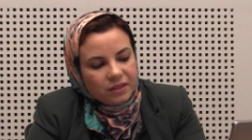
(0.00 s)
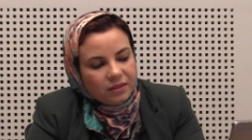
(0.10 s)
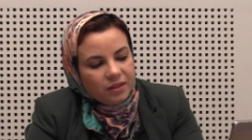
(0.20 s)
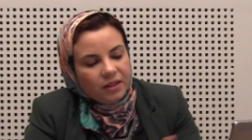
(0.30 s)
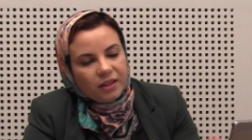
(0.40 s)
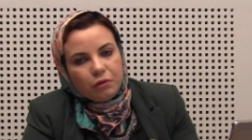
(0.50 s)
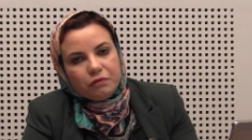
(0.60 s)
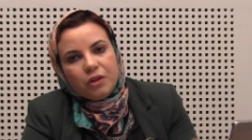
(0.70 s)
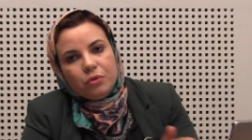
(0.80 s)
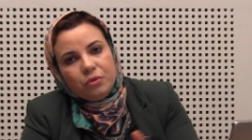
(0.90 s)
CD et on
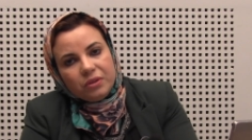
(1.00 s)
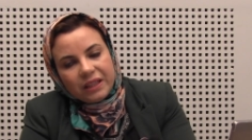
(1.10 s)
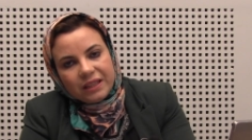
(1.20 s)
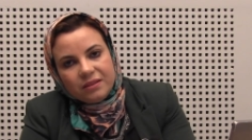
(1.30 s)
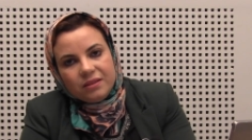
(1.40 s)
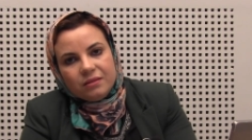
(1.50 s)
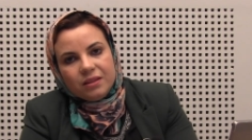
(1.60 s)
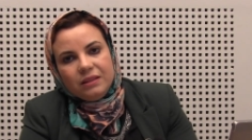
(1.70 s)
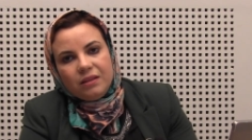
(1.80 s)
va le créditer,